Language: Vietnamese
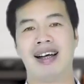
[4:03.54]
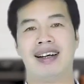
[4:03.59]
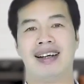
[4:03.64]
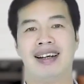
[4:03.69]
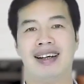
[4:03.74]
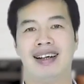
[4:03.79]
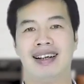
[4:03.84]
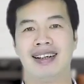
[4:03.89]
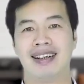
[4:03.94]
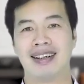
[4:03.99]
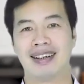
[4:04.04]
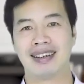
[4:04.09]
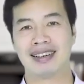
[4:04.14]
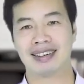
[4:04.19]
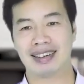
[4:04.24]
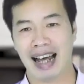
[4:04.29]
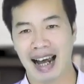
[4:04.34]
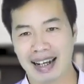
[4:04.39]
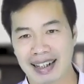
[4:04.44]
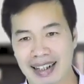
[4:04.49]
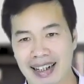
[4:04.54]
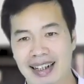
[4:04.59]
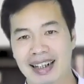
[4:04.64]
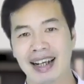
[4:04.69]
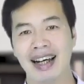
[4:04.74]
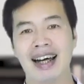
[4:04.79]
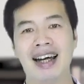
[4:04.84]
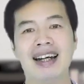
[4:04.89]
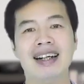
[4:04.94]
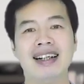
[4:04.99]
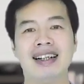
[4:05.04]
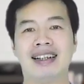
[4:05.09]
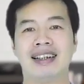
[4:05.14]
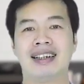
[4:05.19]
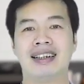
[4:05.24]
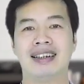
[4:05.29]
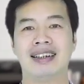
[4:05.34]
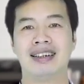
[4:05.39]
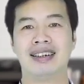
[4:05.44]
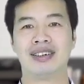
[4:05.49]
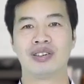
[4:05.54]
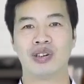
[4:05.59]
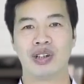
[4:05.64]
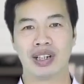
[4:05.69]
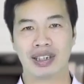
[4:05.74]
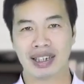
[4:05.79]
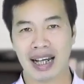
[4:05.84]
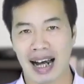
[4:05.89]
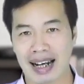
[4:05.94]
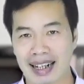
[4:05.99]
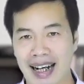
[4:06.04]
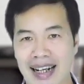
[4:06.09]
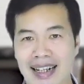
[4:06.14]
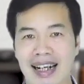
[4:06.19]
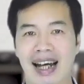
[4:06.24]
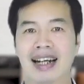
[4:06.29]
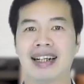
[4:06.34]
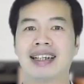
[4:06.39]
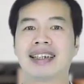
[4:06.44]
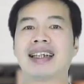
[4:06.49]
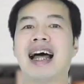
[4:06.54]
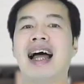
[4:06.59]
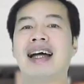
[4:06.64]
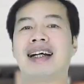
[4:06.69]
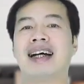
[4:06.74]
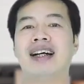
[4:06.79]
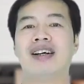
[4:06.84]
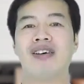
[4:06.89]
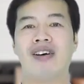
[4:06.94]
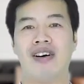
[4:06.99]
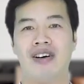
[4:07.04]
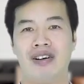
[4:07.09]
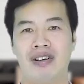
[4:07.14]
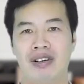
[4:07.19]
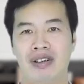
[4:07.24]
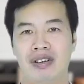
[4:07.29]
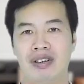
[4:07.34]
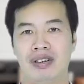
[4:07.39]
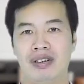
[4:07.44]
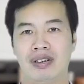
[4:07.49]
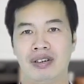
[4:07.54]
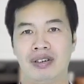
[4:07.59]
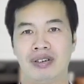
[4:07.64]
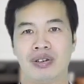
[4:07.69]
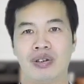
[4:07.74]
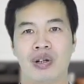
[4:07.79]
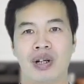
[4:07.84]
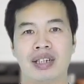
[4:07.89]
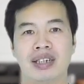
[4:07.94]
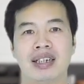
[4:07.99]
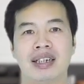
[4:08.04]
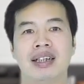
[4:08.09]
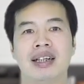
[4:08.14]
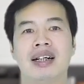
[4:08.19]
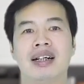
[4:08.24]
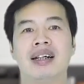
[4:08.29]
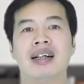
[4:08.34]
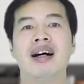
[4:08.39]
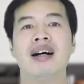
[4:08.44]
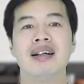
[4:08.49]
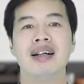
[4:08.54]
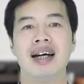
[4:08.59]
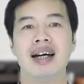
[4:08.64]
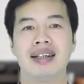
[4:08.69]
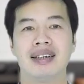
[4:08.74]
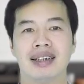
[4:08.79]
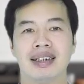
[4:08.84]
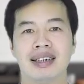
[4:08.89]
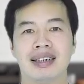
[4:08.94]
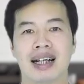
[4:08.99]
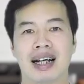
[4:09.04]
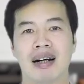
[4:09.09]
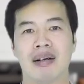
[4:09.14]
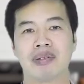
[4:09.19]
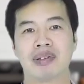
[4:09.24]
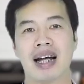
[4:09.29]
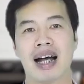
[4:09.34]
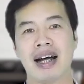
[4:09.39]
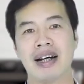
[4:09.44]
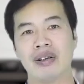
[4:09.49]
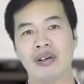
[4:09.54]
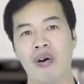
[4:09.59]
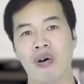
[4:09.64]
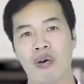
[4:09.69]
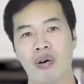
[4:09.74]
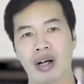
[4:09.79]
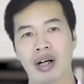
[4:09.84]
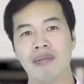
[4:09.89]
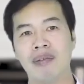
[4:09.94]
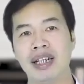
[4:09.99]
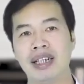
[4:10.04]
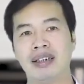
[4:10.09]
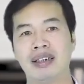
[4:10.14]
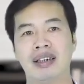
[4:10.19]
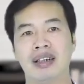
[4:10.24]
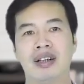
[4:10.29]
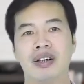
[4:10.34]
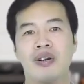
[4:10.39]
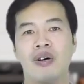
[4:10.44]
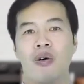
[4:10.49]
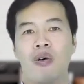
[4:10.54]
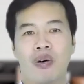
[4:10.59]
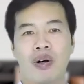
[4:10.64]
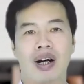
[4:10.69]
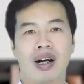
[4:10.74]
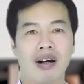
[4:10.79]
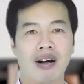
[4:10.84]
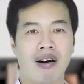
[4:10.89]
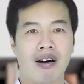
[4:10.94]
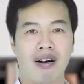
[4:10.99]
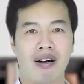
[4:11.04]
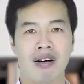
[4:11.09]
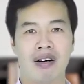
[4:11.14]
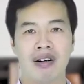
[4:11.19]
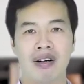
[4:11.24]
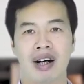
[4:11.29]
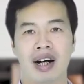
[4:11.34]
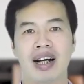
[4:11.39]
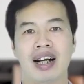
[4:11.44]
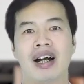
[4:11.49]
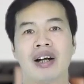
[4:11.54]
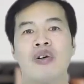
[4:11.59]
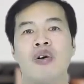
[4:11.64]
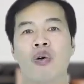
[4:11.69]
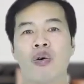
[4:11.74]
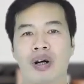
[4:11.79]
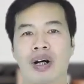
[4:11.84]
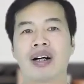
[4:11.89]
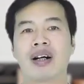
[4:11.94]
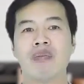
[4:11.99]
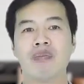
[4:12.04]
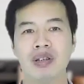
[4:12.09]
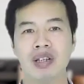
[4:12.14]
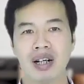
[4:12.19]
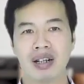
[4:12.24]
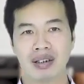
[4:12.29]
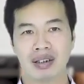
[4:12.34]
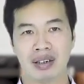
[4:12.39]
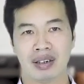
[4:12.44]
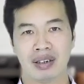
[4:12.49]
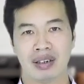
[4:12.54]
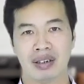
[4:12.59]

này tại cái ghế này rồi là tại cái này tại cái nọ rồi là gì lớn lên khi trẻ làm sai đổ cái bình đổ cái lọ hay là đổ cái cốc nước